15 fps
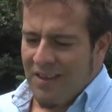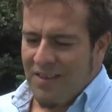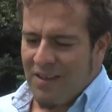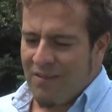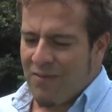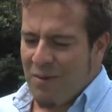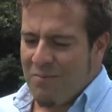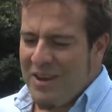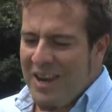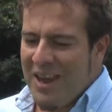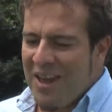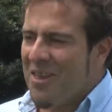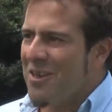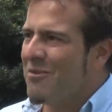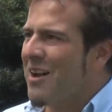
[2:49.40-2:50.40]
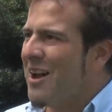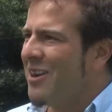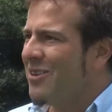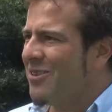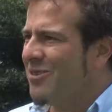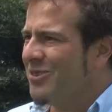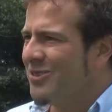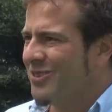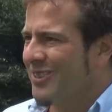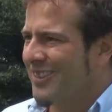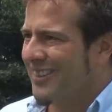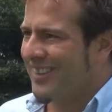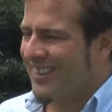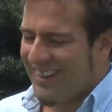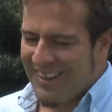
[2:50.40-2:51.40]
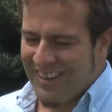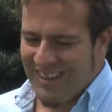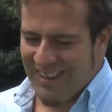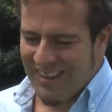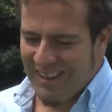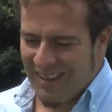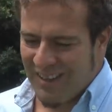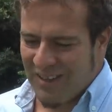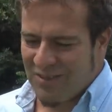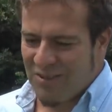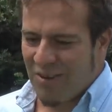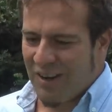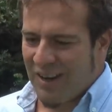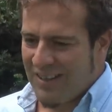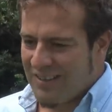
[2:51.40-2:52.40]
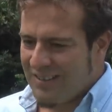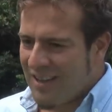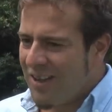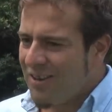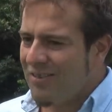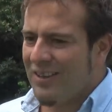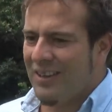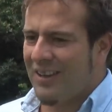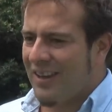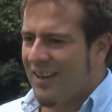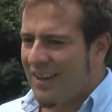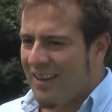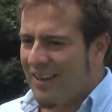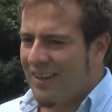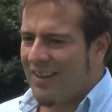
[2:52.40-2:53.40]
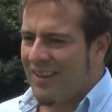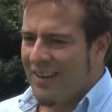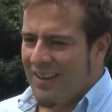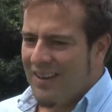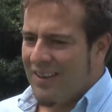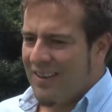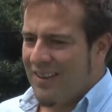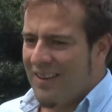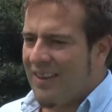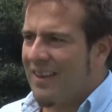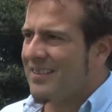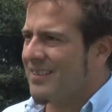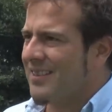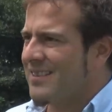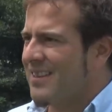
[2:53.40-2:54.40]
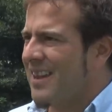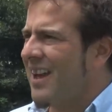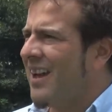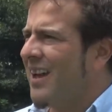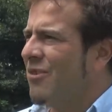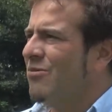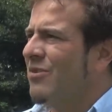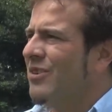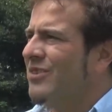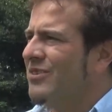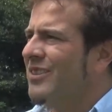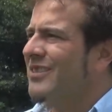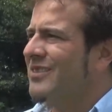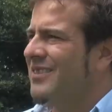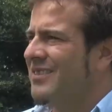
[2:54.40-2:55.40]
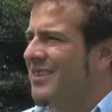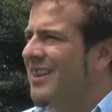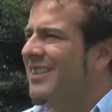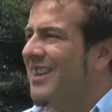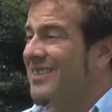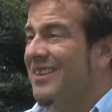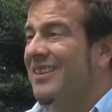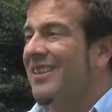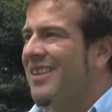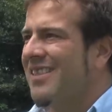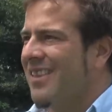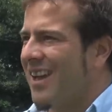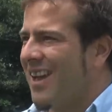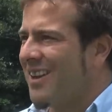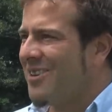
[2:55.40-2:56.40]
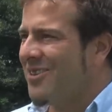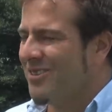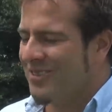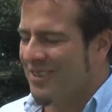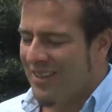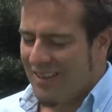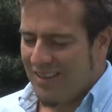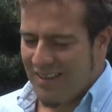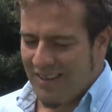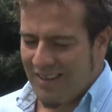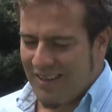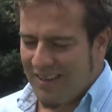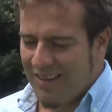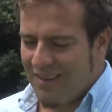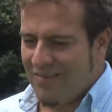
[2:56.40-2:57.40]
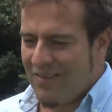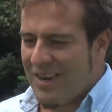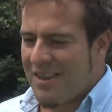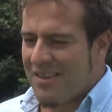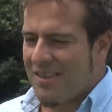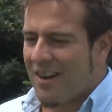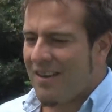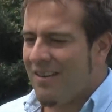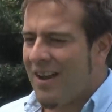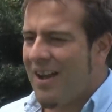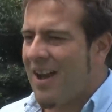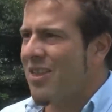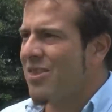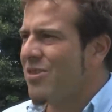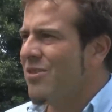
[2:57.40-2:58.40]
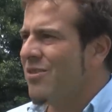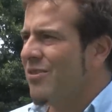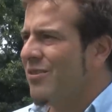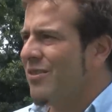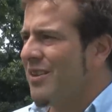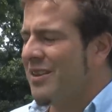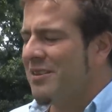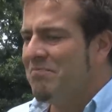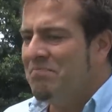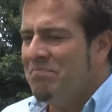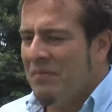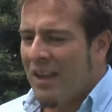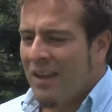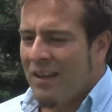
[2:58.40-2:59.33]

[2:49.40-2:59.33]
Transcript: de familias de vascos que, se organizaron y que desde hace ya unos 60, 70 años eh, vienen trabajando en